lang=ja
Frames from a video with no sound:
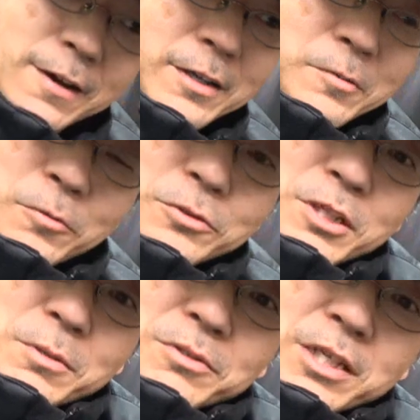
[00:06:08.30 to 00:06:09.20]
あの
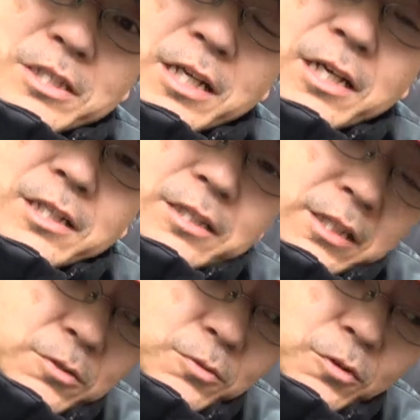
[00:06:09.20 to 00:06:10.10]
オイルレベルゲージで測っ
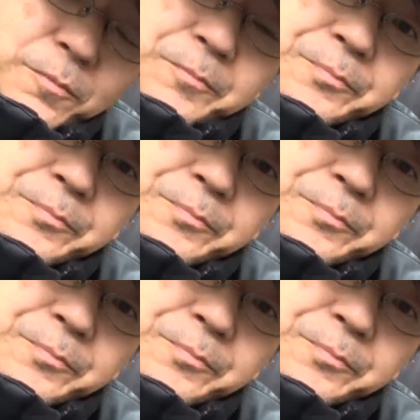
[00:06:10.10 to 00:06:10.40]
てその